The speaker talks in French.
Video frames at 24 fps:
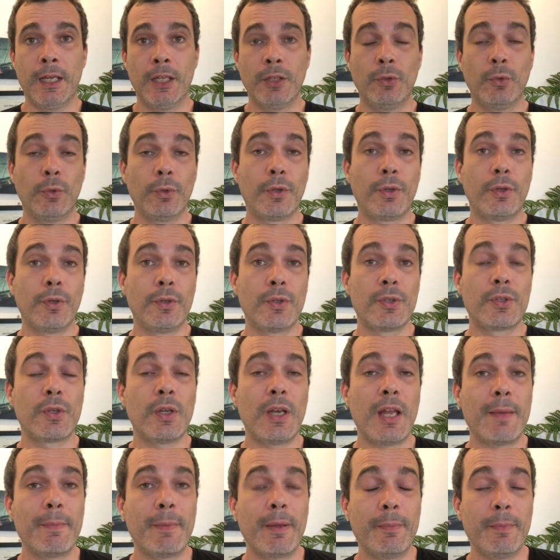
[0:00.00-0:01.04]
Donc euh,
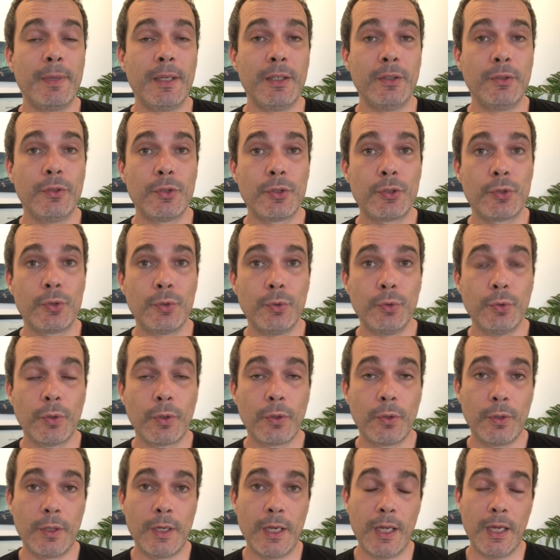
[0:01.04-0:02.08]
cela m'amène
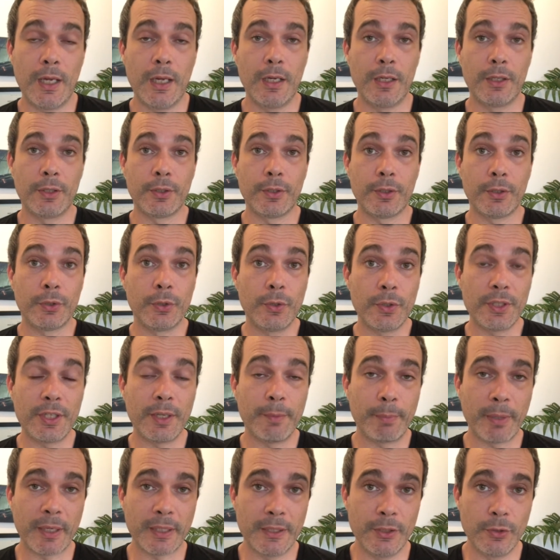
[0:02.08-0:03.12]
sur la euh, deuxième
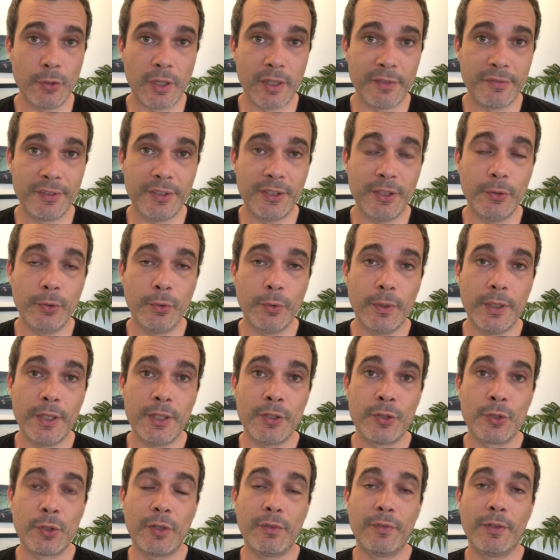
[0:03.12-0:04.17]
partie de la vidéo et
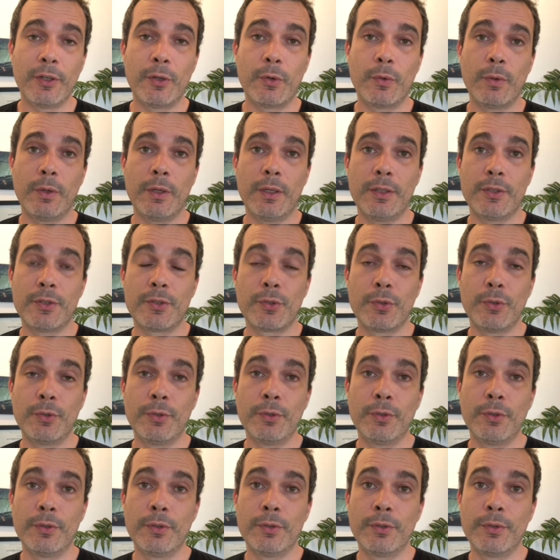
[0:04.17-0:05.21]
ce, avec quoi,
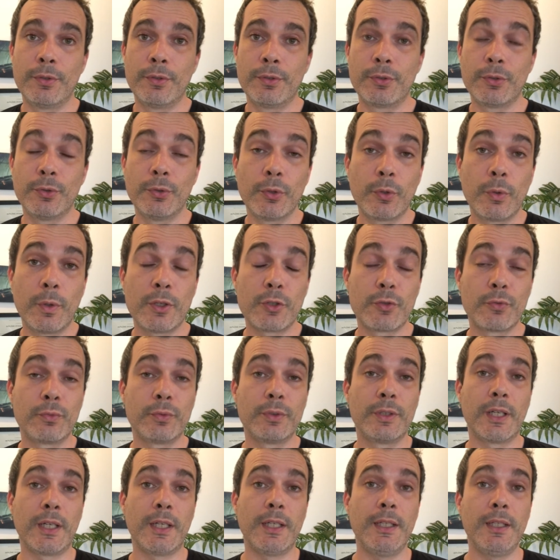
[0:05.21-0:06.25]
ce, de quoi je
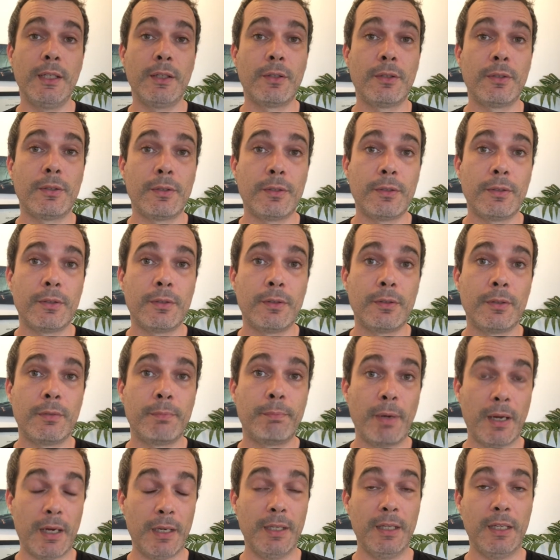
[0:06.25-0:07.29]
voudrais euh,
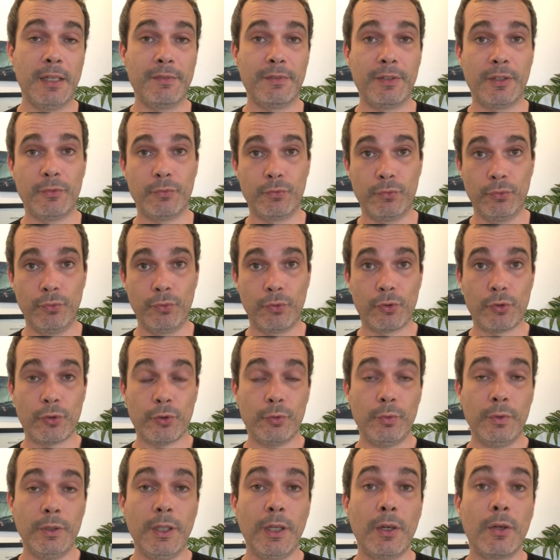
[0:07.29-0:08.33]
parler avec vous
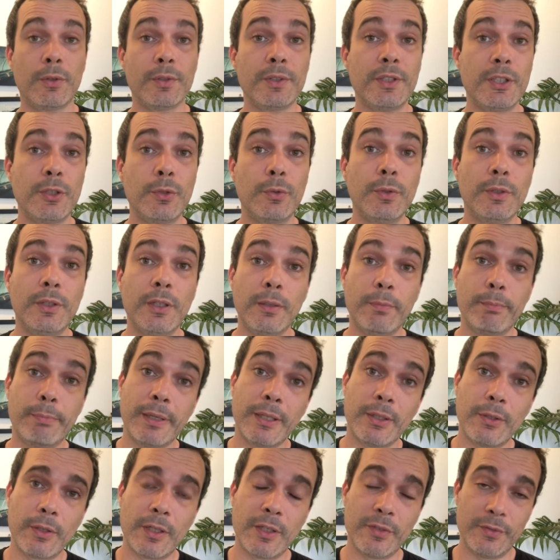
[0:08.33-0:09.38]
aujourd'hui. Alors discuter, pas
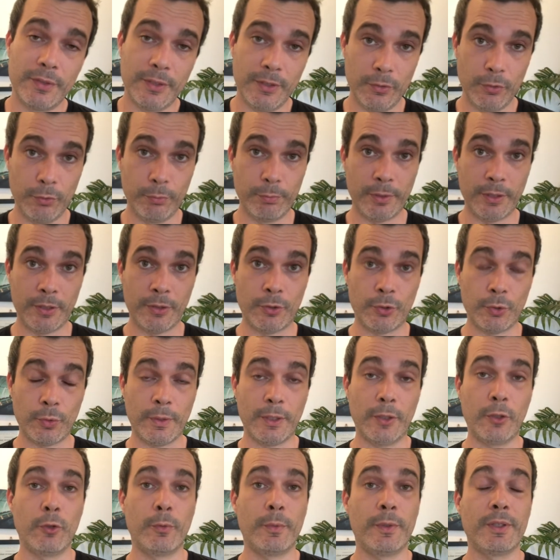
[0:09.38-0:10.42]
dans la vidéo, mais sur
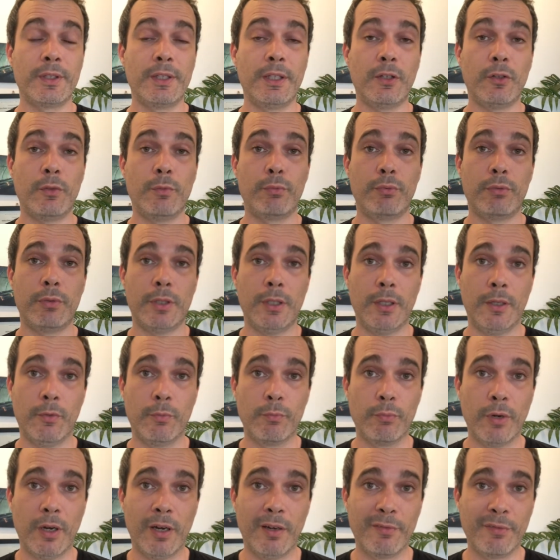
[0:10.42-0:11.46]
les commentaires, on pourra, on
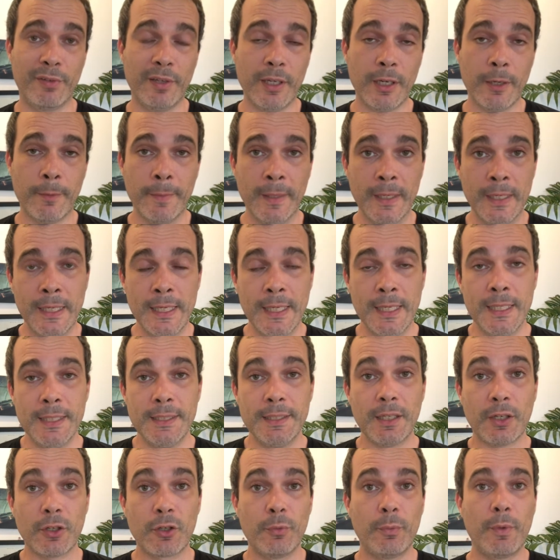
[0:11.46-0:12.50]
pourra le faire.
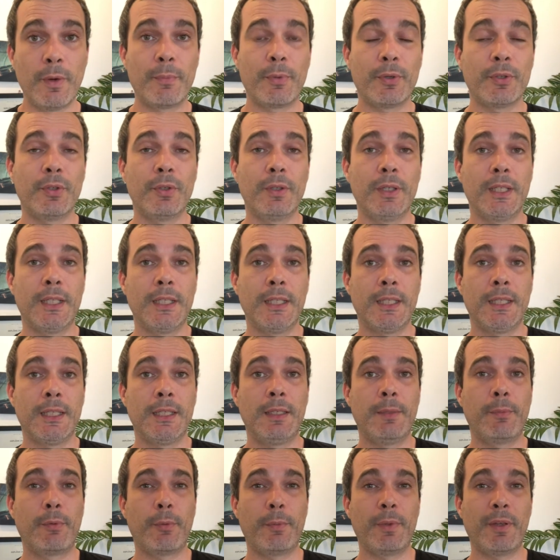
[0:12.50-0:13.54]
C'est-à-dire que moi, pendant les,
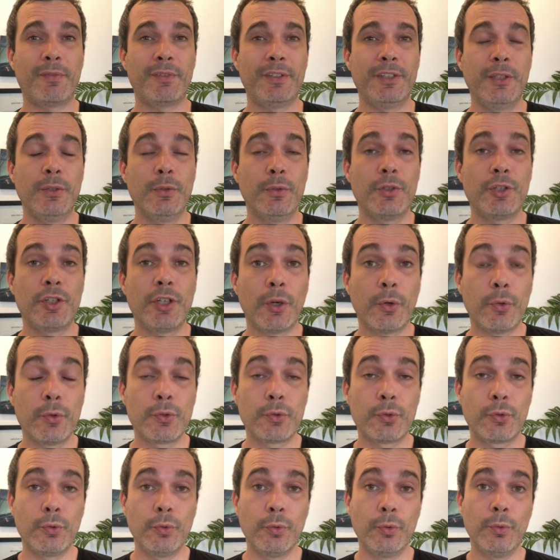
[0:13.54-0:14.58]
premières vidéos, j'ai
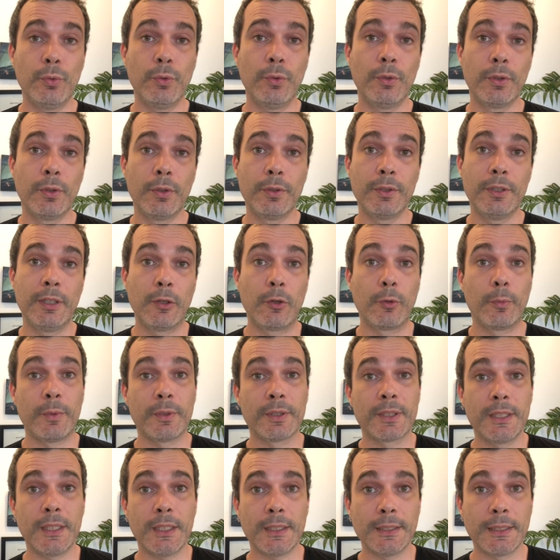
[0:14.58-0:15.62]
reçu des
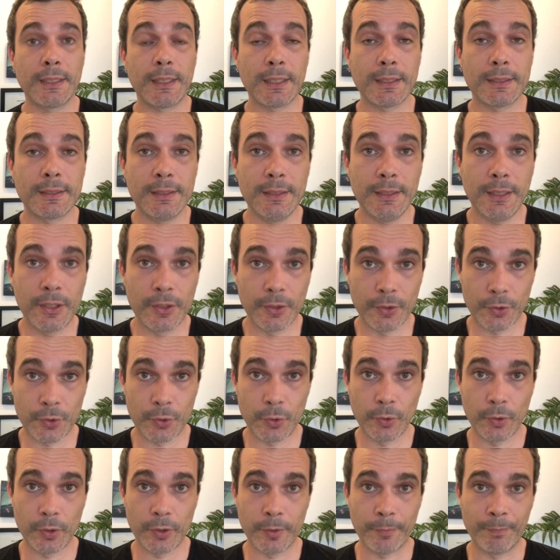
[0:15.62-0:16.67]
commentaires, des critiques
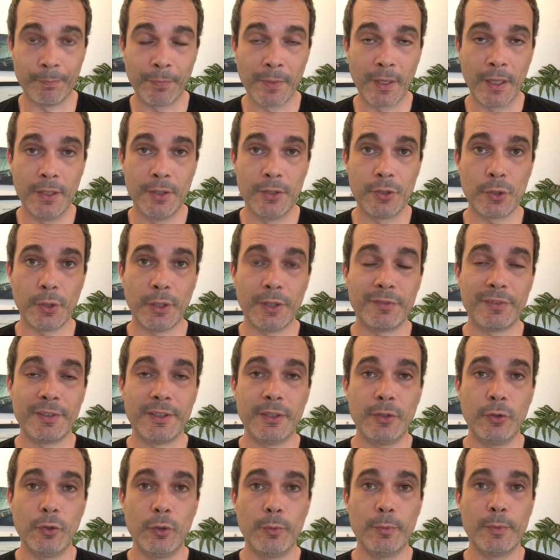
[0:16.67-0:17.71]
sur, sur les
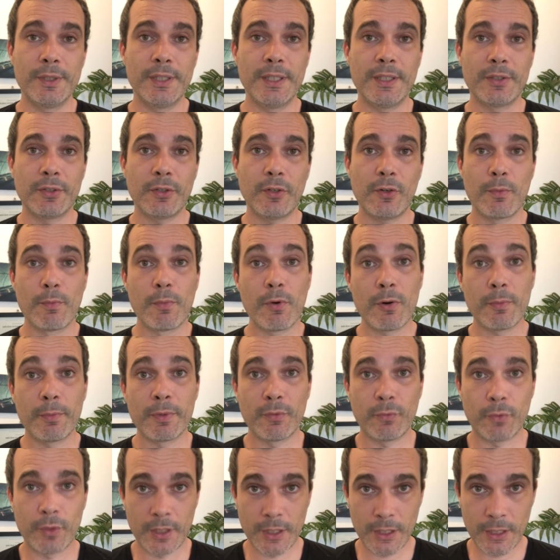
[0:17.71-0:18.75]
vidéos me disant « Bon, ben
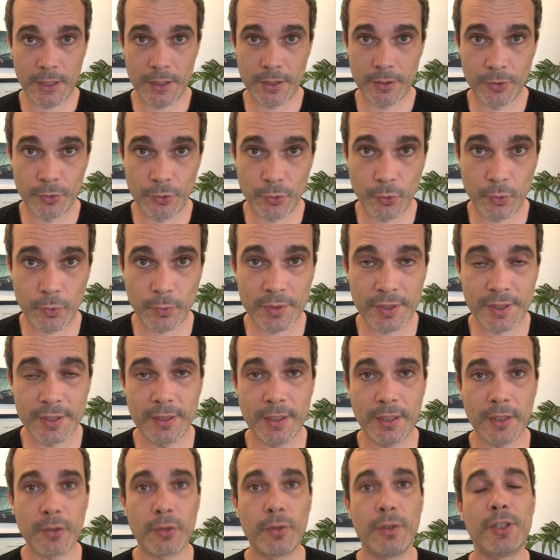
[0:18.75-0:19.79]
voilà, tu
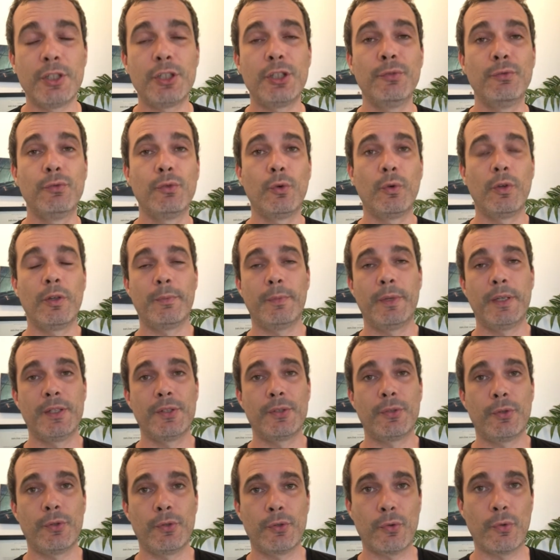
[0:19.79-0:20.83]
considères que les chiffres de l'OMS
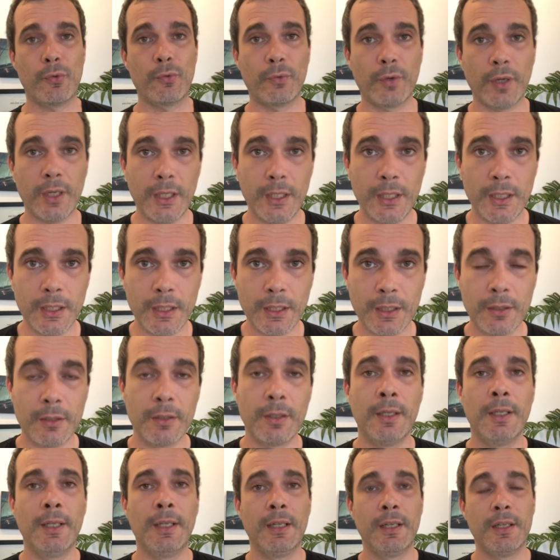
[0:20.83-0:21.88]
sont vrais,
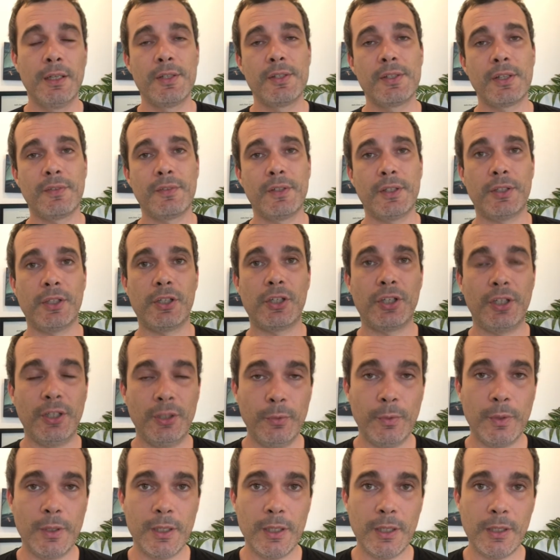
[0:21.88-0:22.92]
ça vient des
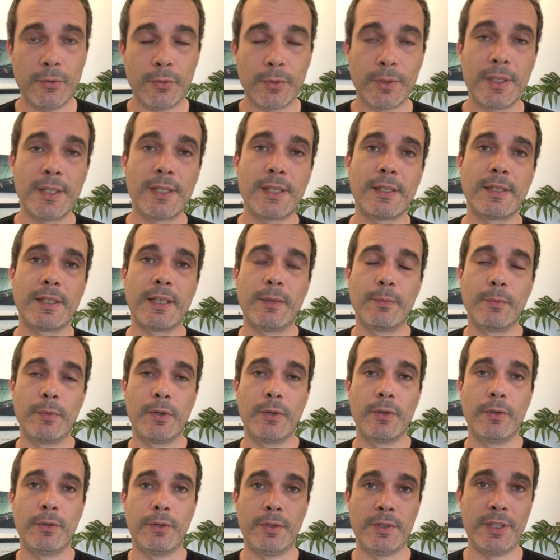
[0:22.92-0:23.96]
Chinois, donc
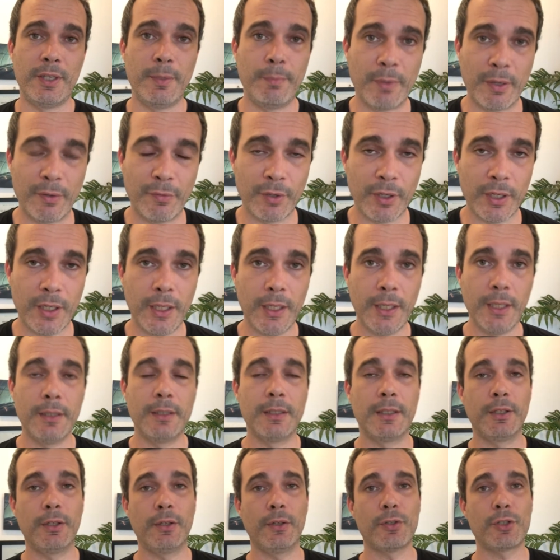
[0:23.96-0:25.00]
nécessairement, c'est pas vrai. » Et
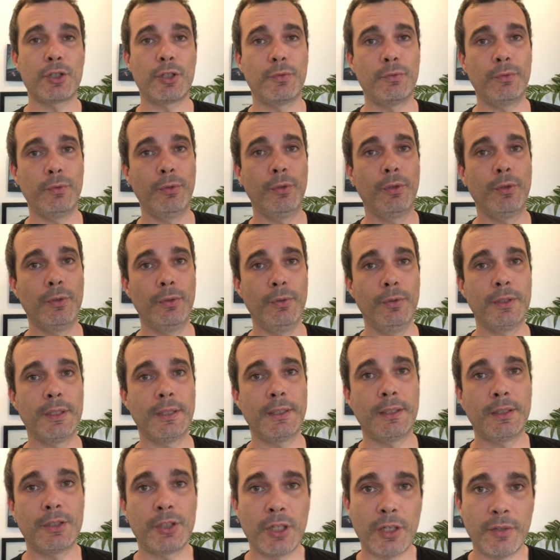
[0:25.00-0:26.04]
d'ailleurs, j'ai vu que
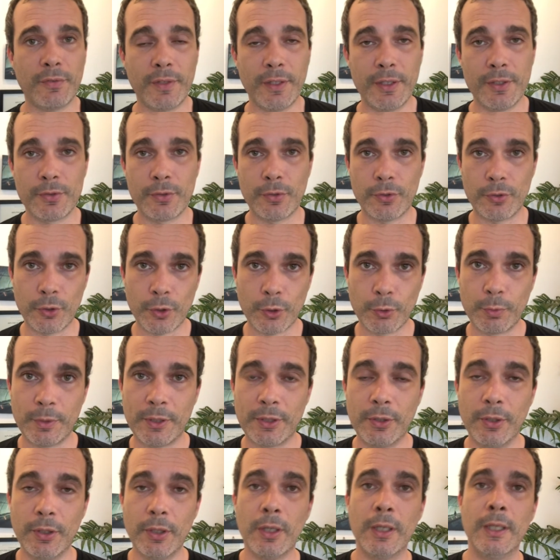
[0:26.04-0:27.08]
Tata jarvez sur
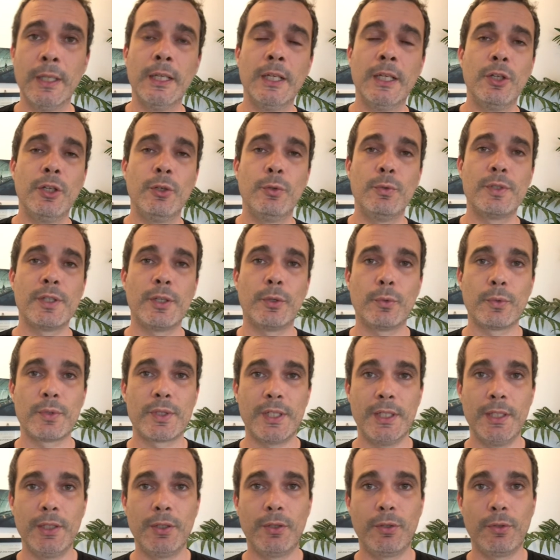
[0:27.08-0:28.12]
Twitter, nous
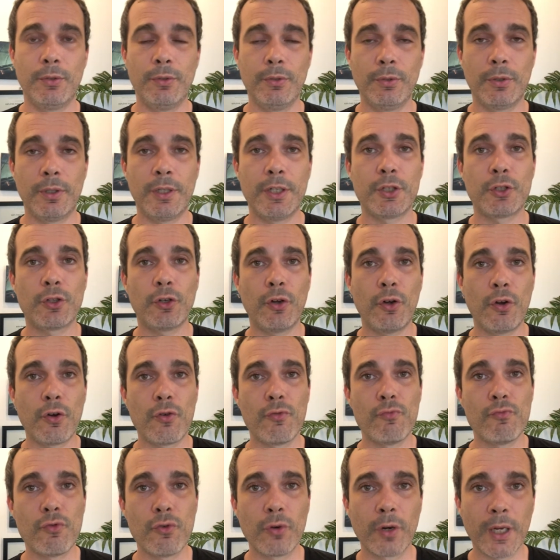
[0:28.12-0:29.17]
annonçait que les gens
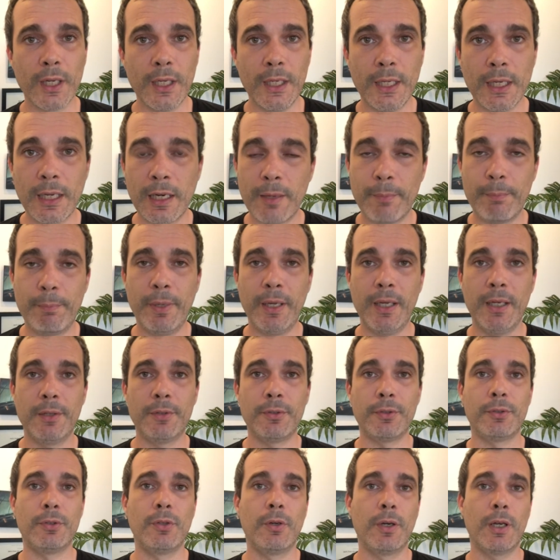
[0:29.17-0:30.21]
mouraient à l'appel
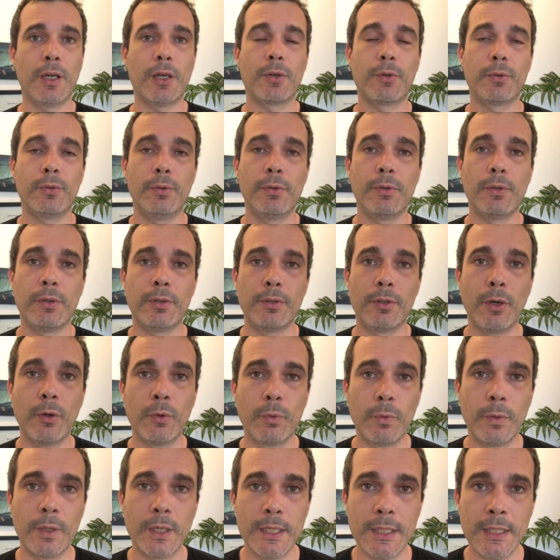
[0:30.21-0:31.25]
dans la rue euh, dans
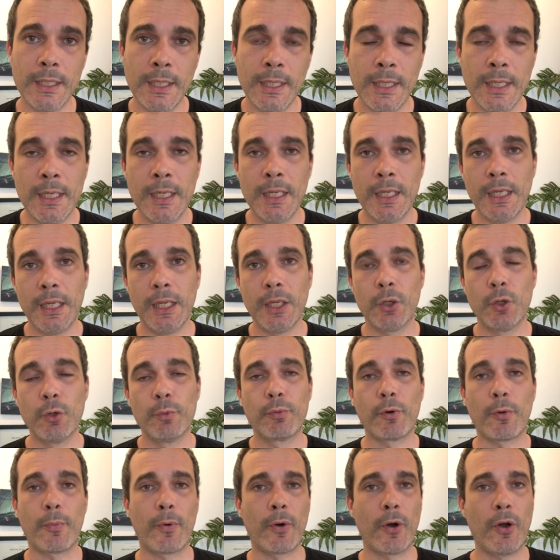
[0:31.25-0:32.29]
Wuhan, et que
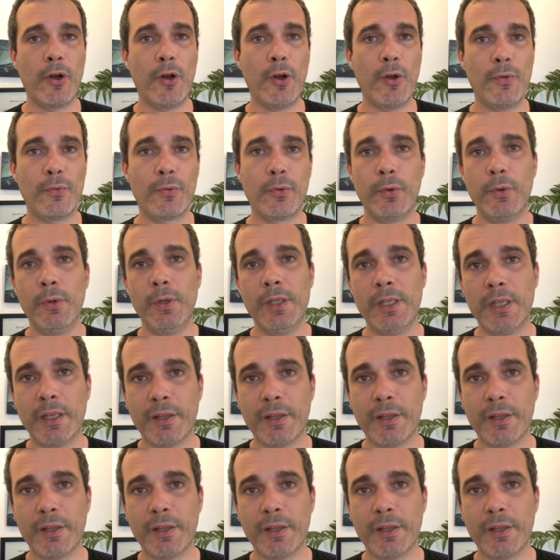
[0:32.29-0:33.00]
pour preuve, euh, il